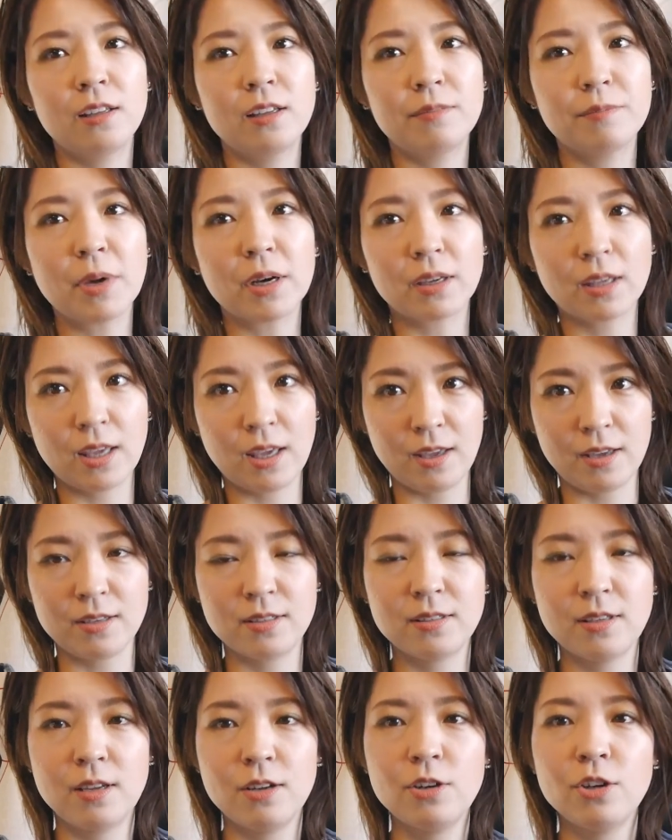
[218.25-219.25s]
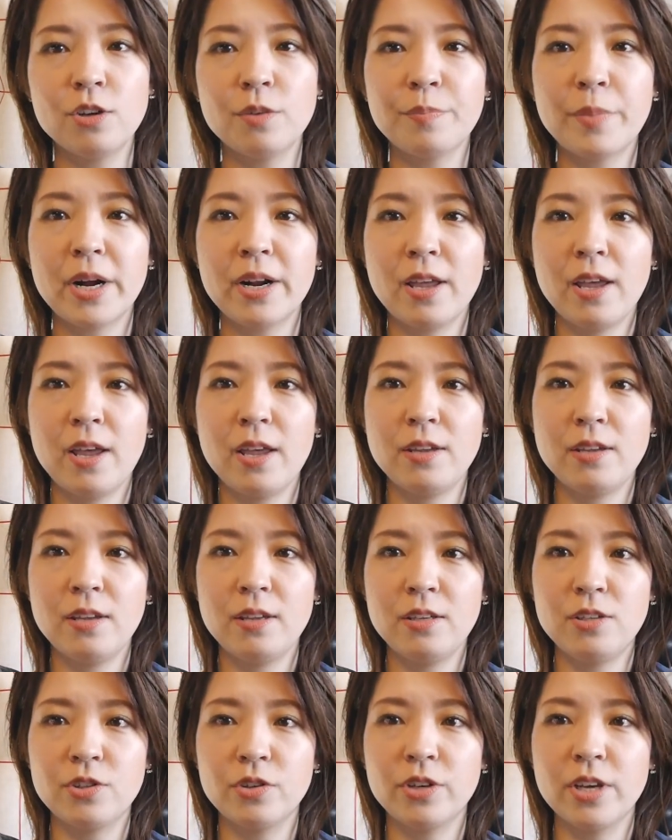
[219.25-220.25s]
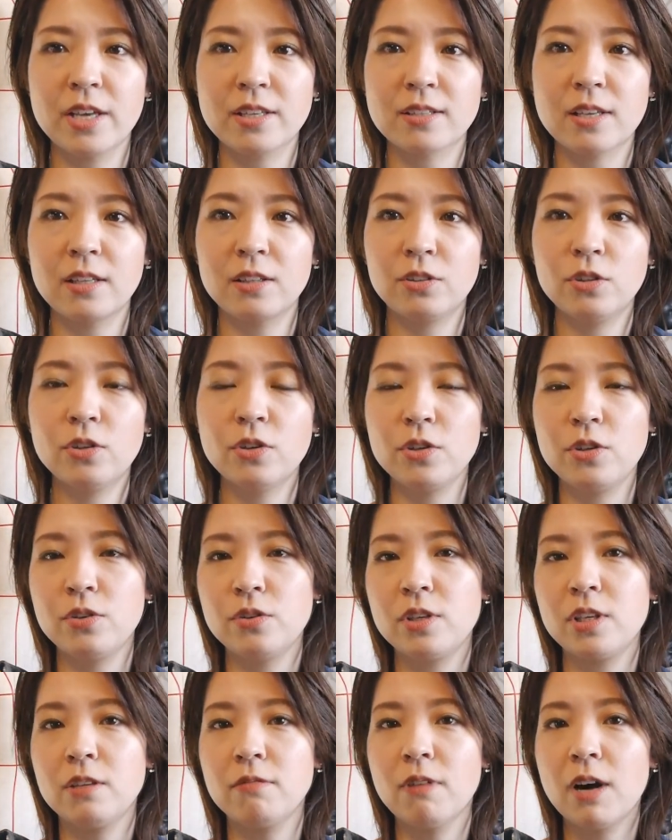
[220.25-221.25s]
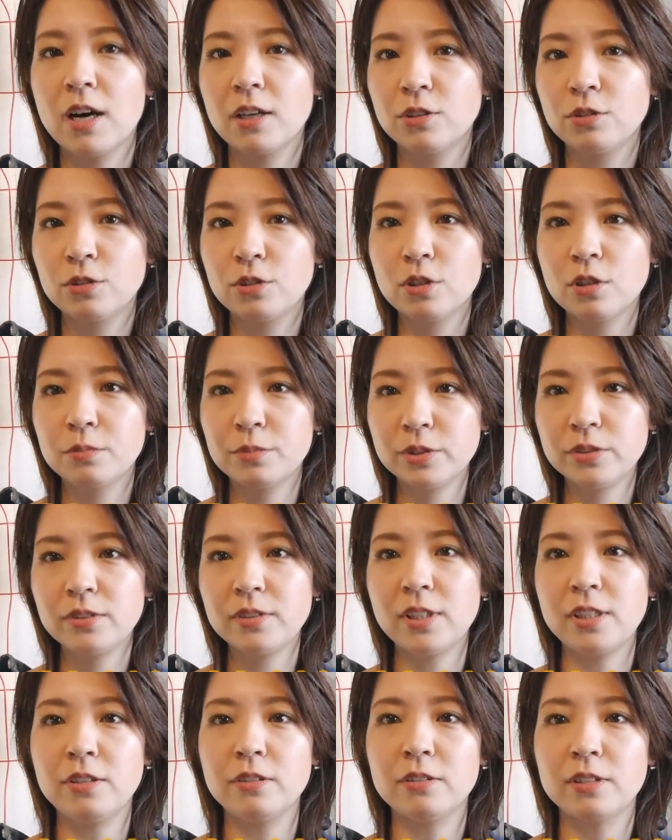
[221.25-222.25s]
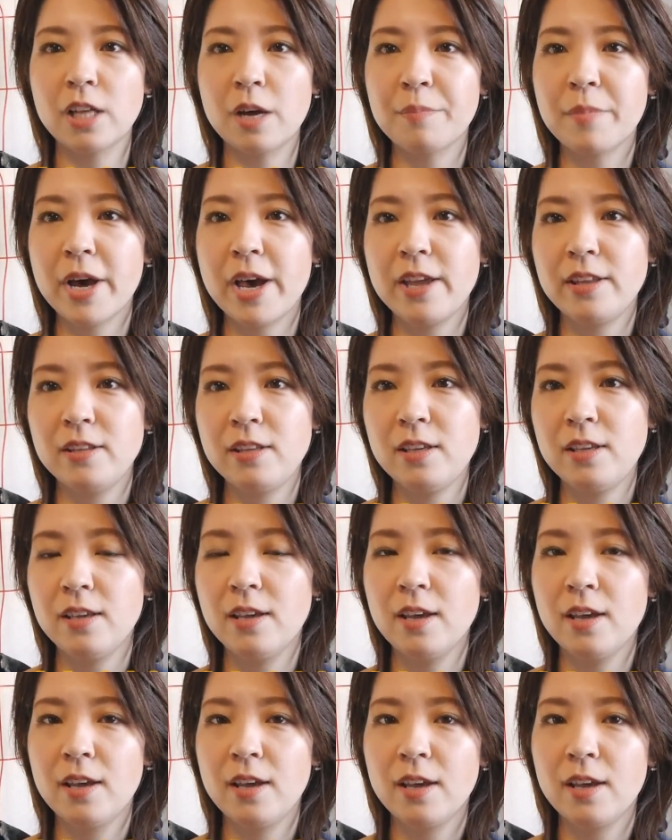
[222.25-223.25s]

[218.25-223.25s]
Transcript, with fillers: まあ、経営しているバレエ衣装屋さんのユキワードローブっていう名前に